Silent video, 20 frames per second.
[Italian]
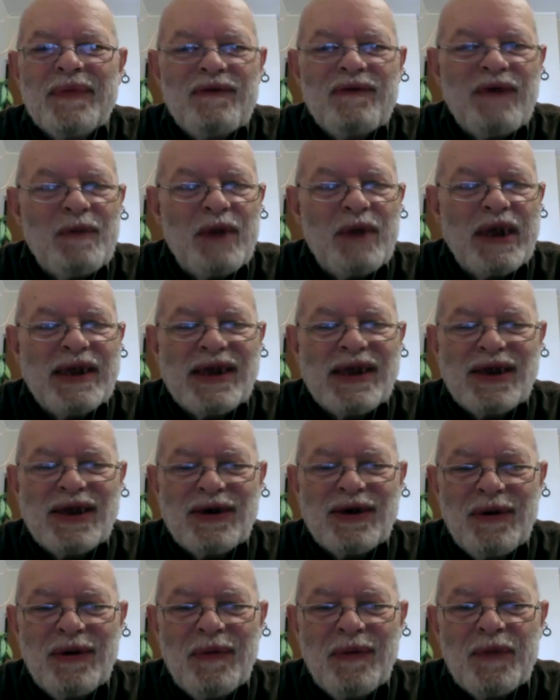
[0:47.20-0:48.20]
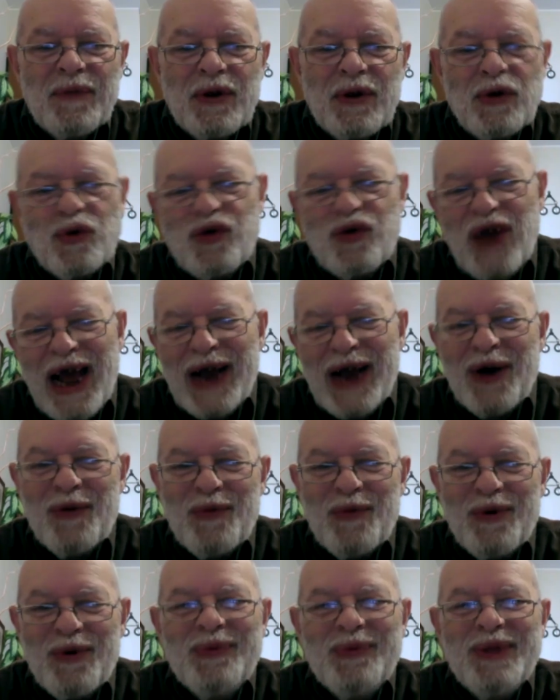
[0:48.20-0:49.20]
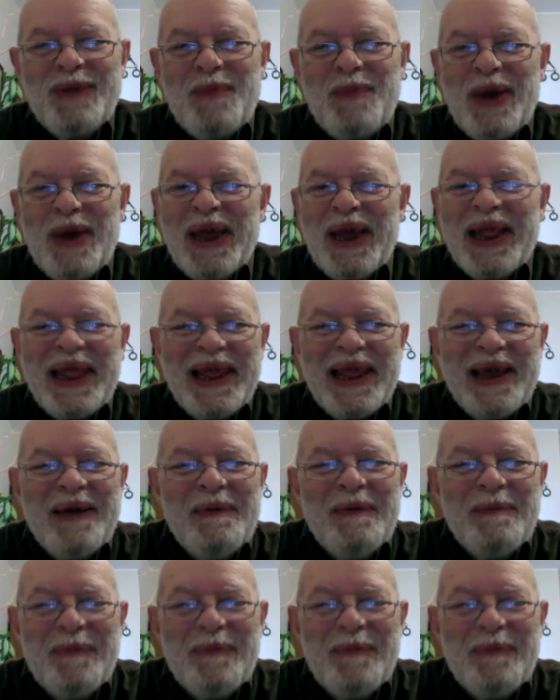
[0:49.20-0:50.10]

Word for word: Fabrizio o Giacomo, dipende.